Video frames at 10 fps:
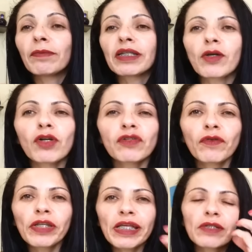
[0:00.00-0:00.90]
mas é uma
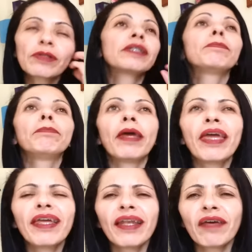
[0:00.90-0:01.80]
esfoliação
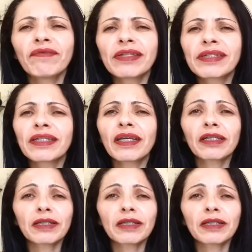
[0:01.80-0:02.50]
bem levezinha,